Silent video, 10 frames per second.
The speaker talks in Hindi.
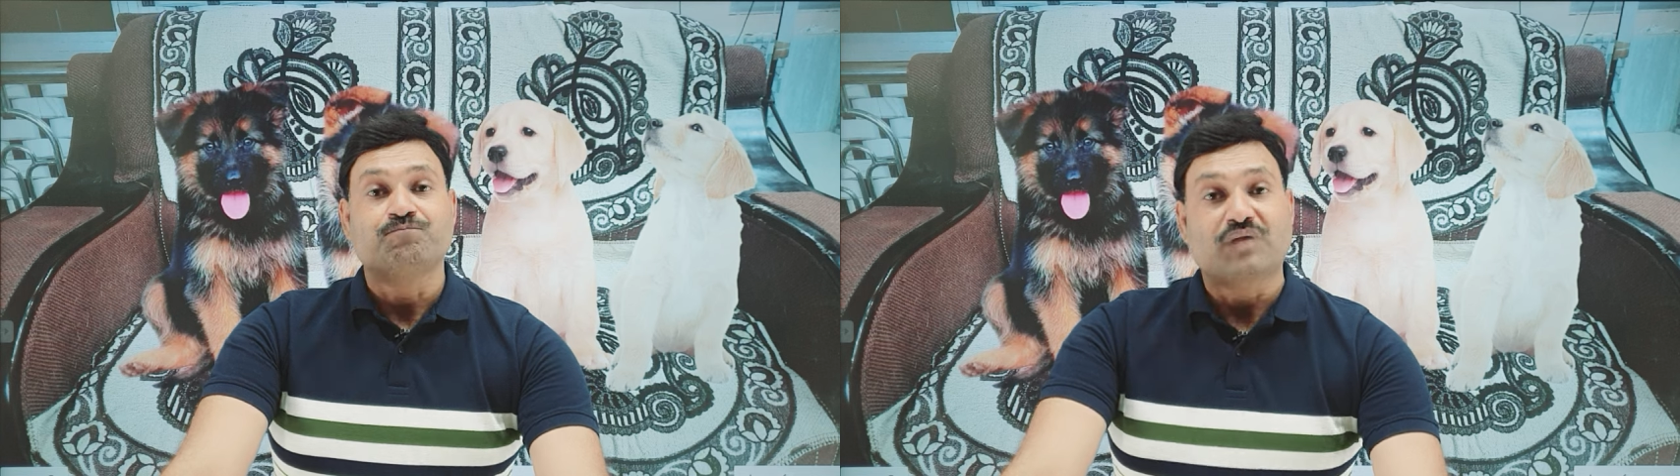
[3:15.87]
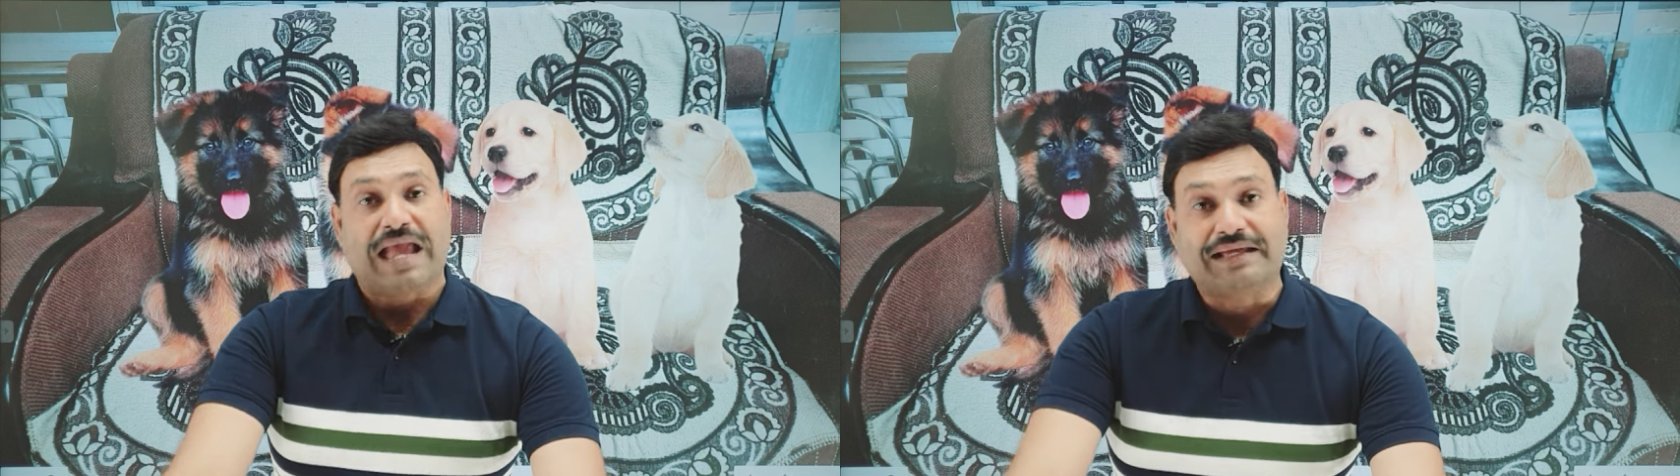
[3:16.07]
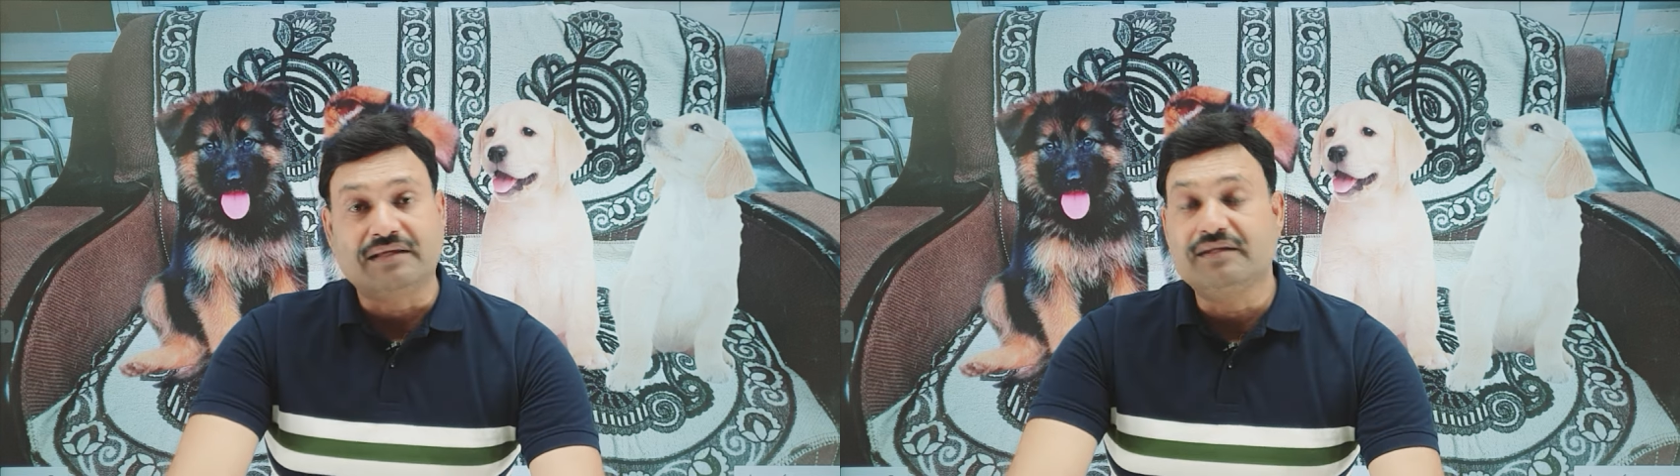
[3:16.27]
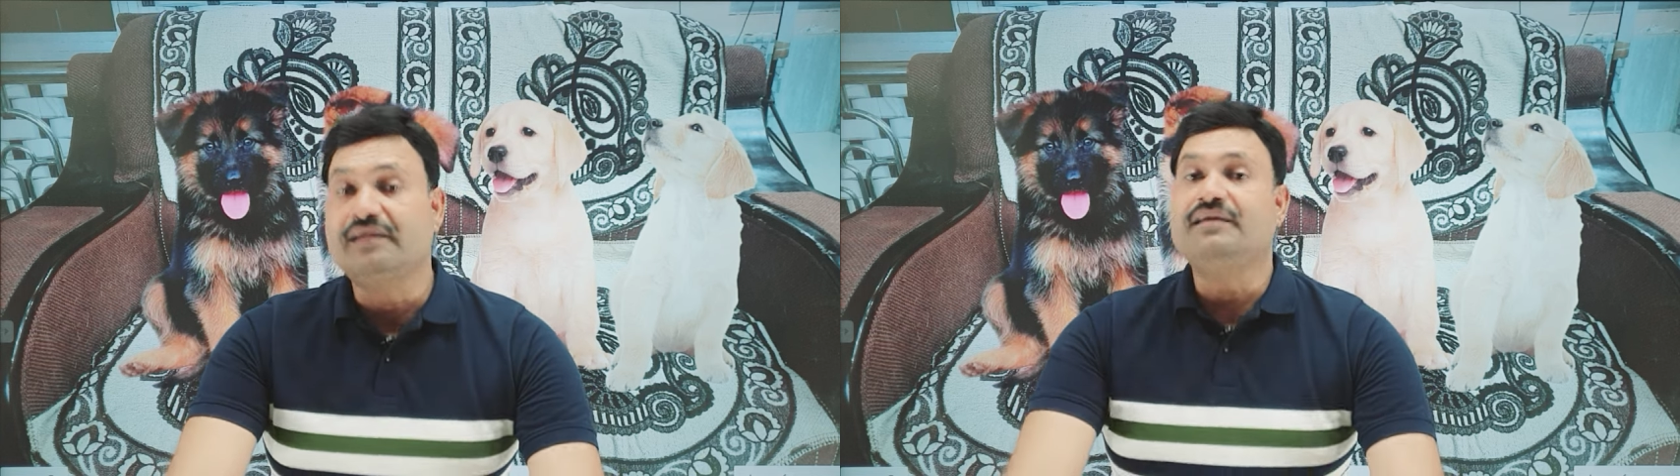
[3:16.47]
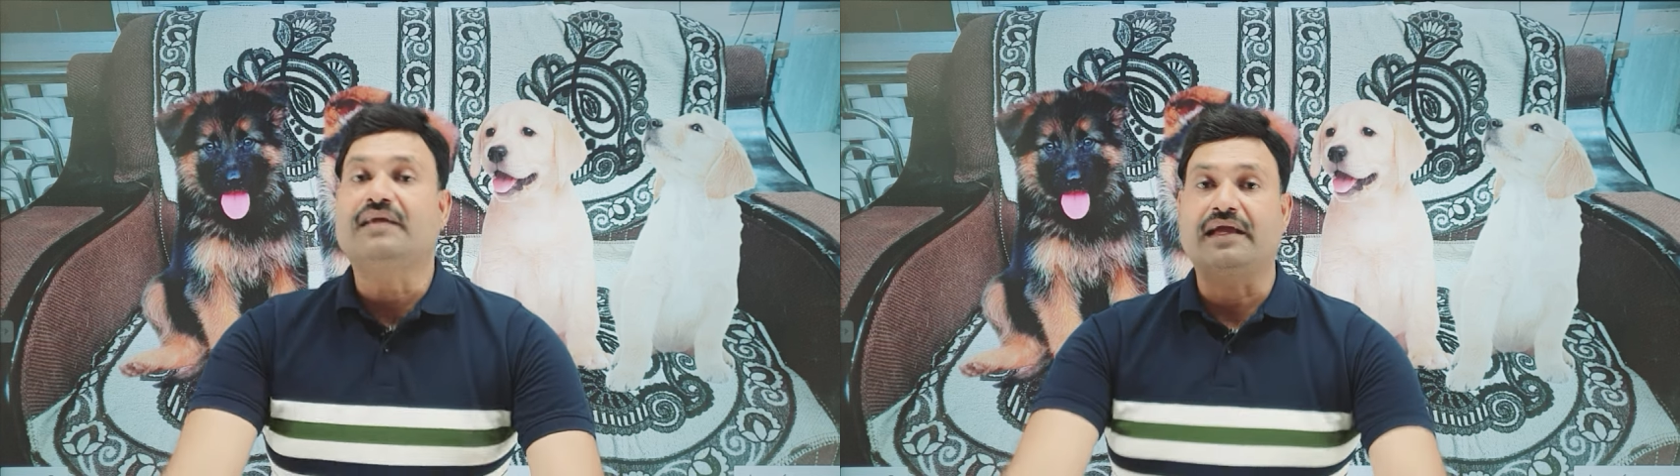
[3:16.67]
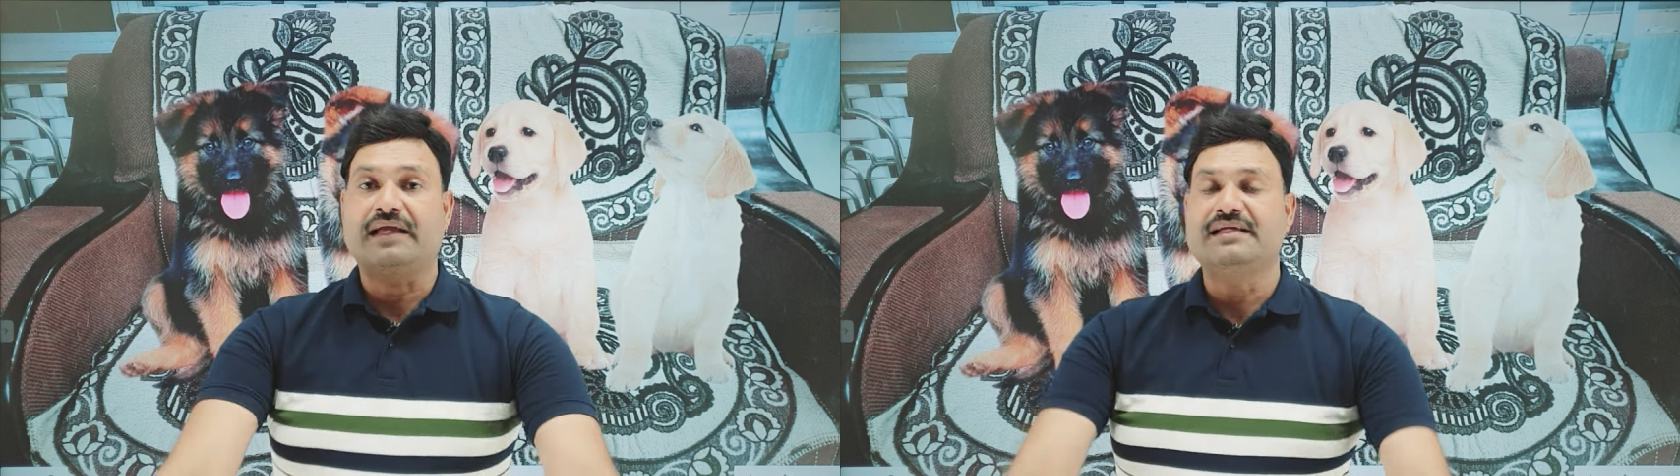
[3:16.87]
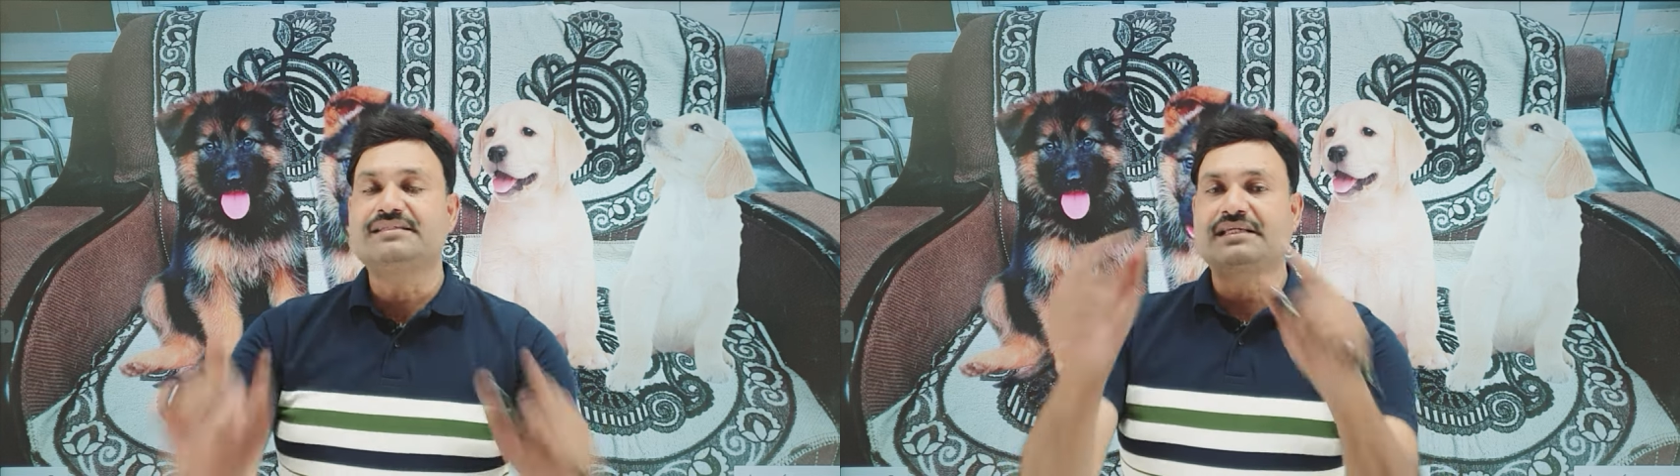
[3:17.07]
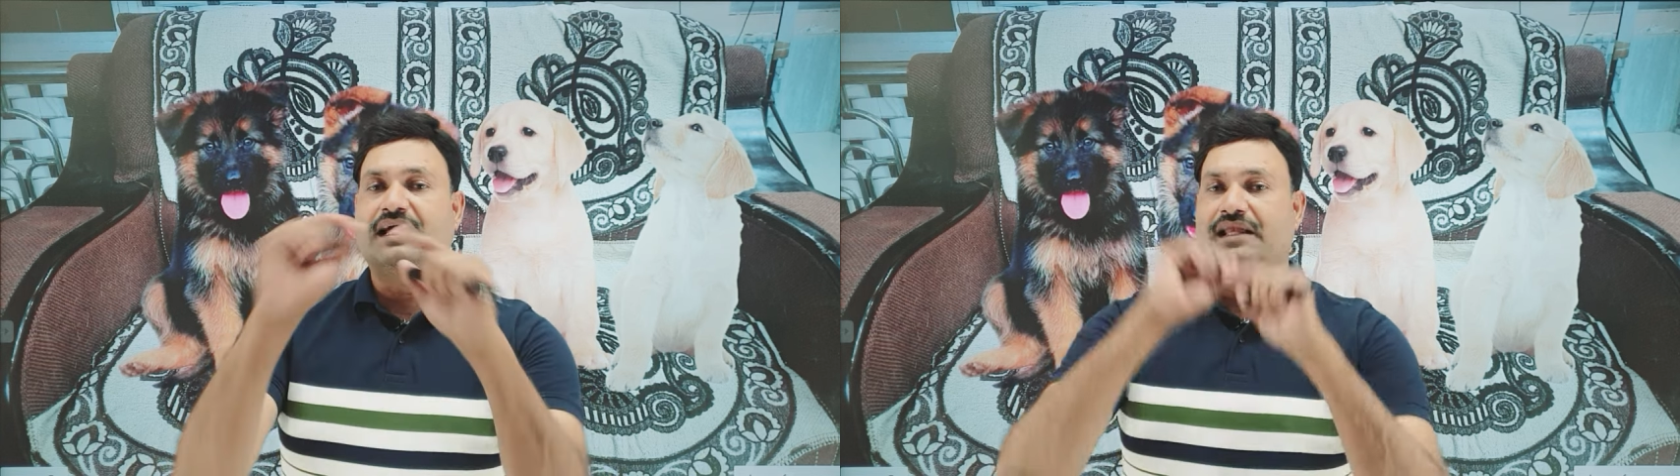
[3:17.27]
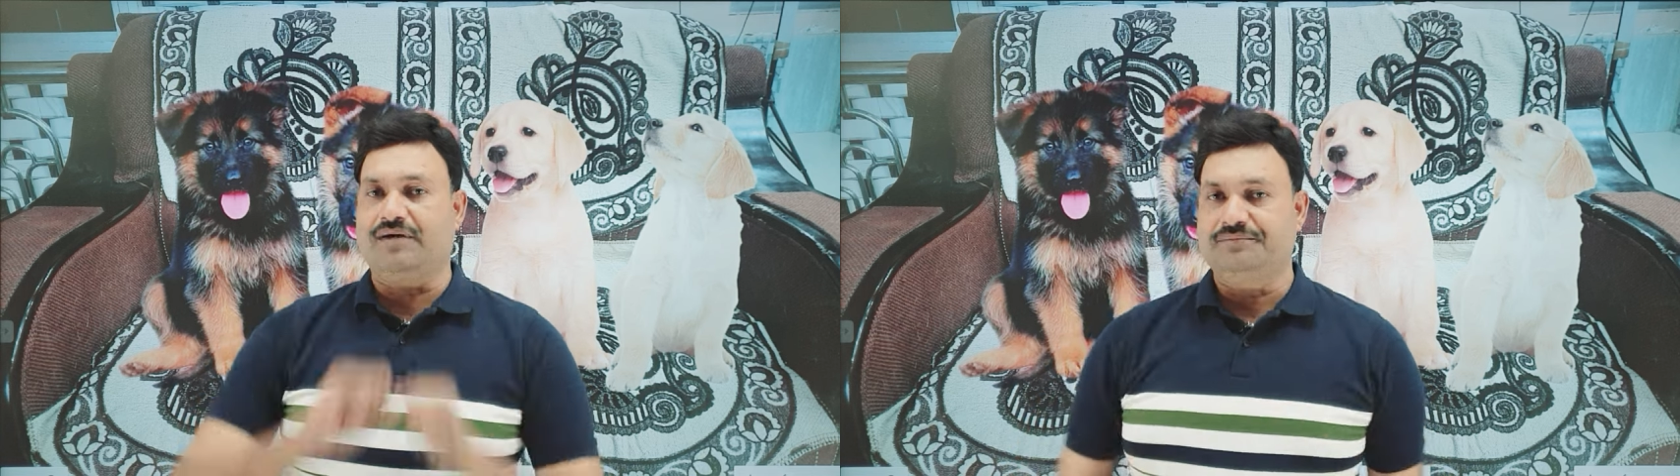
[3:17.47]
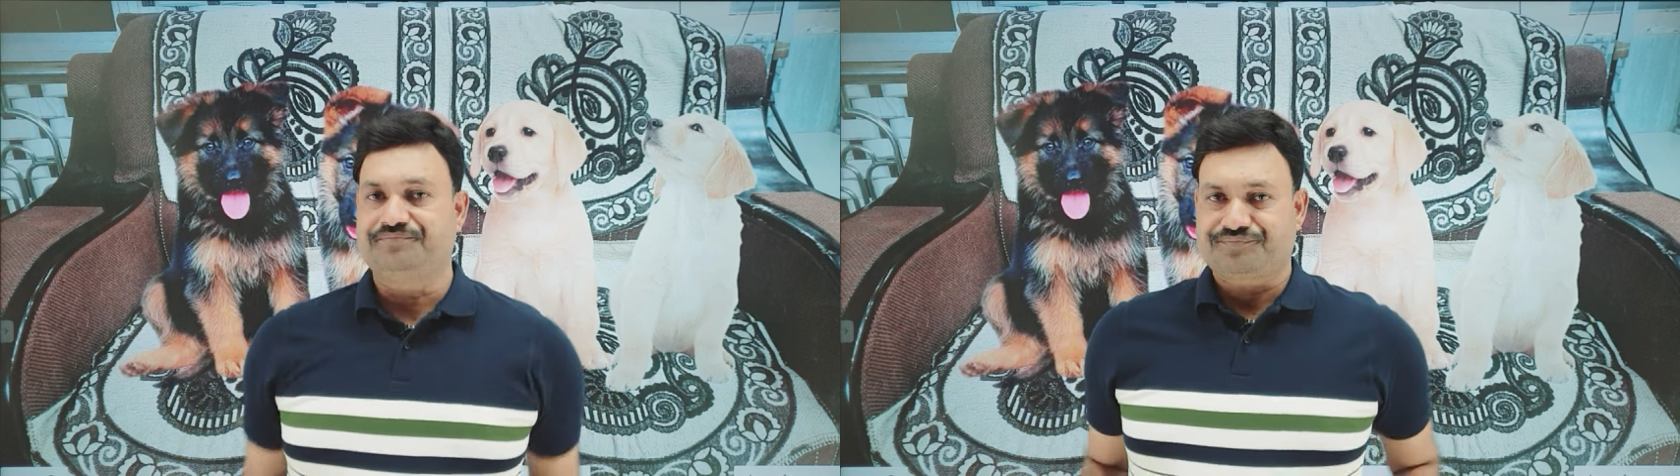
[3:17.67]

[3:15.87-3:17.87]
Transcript: एग्री नहीं है इसके अलावा